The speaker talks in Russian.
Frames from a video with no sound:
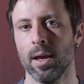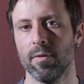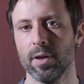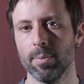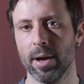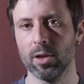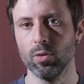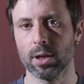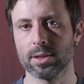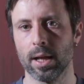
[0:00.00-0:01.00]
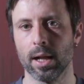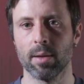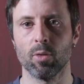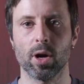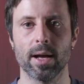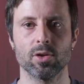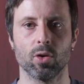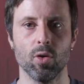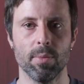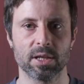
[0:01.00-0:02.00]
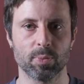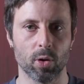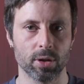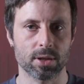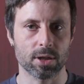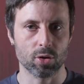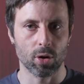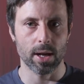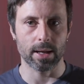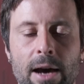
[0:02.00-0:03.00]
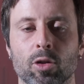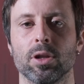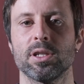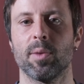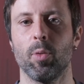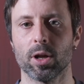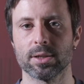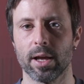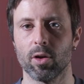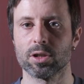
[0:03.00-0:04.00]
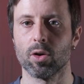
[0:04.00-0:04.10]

В этом году национальному радио Куба исполнится 100 лет. Оно до сих пор остается